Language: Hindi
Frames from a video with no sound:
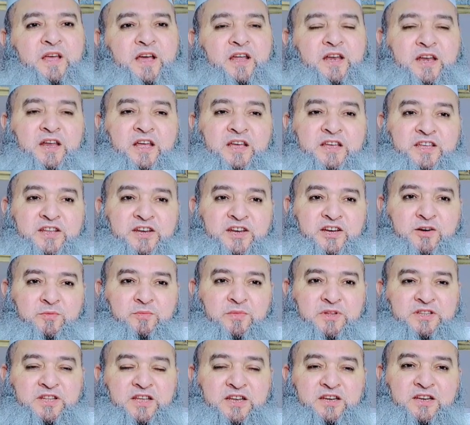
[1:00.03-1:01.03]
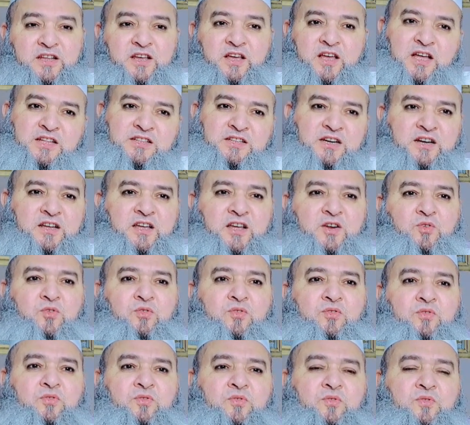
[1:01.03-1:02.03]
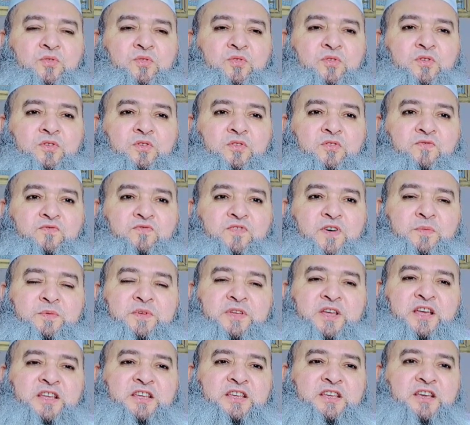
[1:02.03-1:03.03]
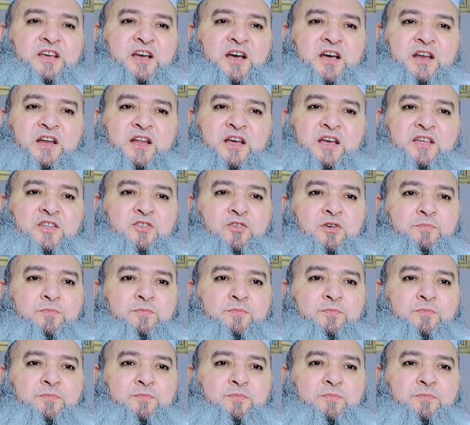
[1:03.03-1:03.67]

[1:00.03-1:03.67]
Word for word: अल्लाह की नमतें इनकी कदर करो फ़बी अय आला